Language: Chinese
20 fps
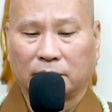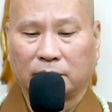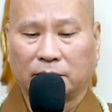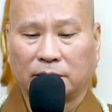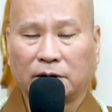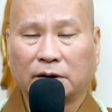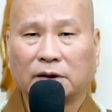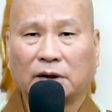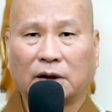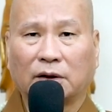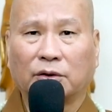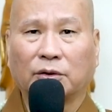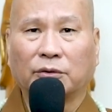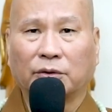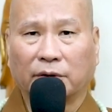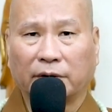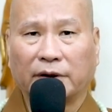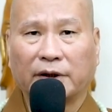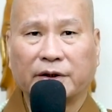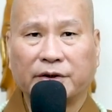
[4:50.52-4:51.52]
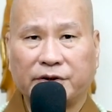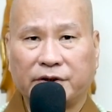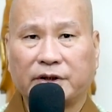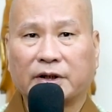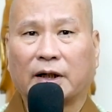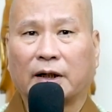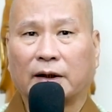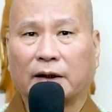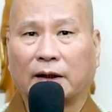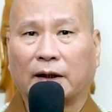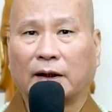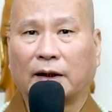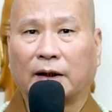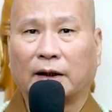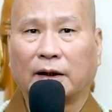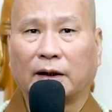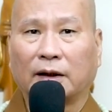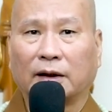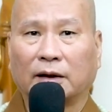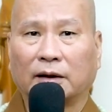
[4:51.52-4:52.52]
现在都有年假了
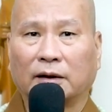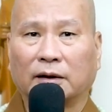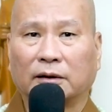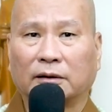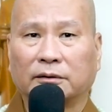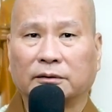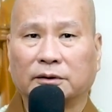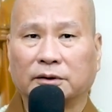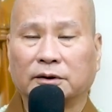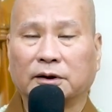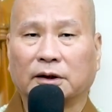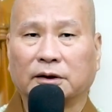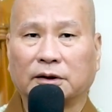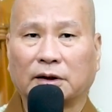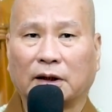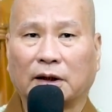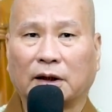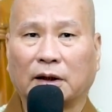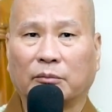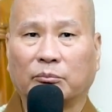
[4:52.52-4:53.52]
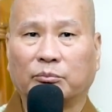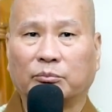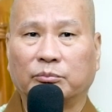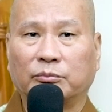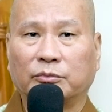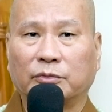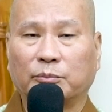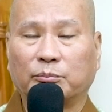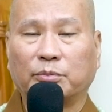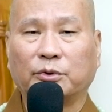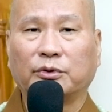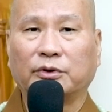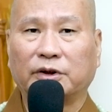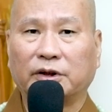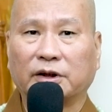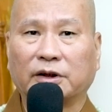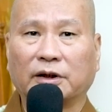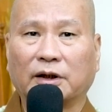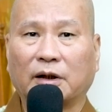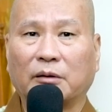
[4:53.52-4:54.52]
啊，实在讲啊，不一
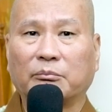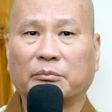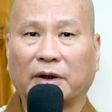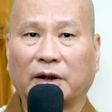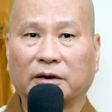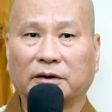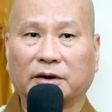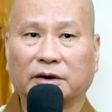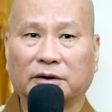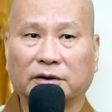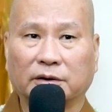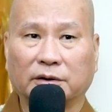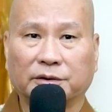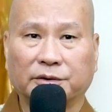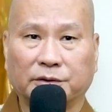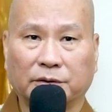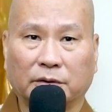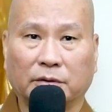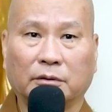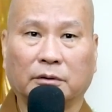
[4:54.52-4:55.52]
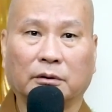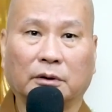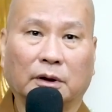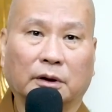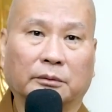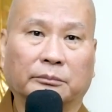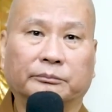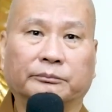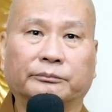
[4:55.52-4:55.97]
定安排在这个时候了。